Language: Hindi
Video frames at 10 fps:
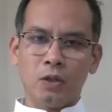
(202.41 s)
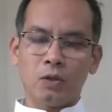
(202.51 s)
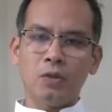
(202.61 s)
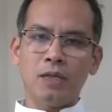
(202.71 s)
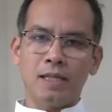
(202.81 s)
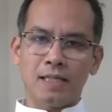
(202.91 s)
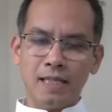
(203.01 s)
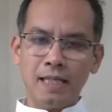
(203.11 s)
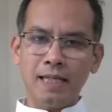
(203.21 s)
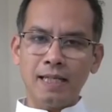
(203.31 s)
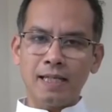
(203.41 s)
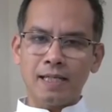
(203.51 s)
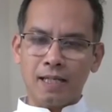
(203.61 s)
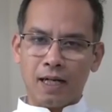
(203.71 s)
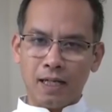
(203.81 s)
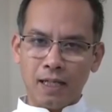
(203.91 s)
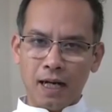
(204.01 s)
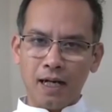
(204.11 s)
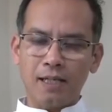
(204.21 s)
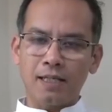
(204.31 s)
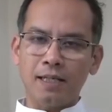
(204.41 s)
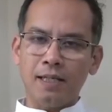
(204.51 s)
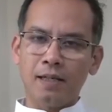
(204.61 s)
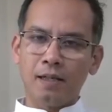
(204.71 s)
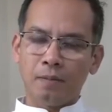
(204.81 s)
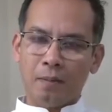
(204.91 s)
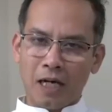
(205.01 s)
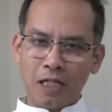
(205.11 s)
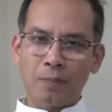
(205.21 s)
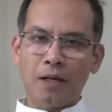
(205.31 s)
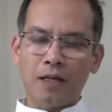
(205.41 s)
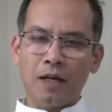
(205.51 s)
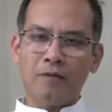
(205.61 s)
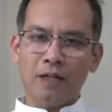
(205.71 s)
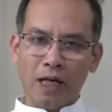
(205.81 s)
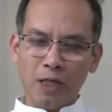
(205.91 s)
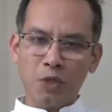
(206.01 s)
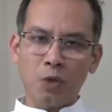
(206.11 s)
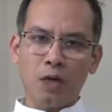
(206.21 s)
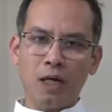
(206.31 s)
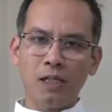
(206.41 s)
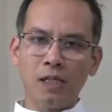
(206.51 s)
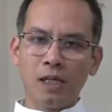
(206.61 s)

तो इसीलिए इस अहंकार से भाजपा का विनाश होगा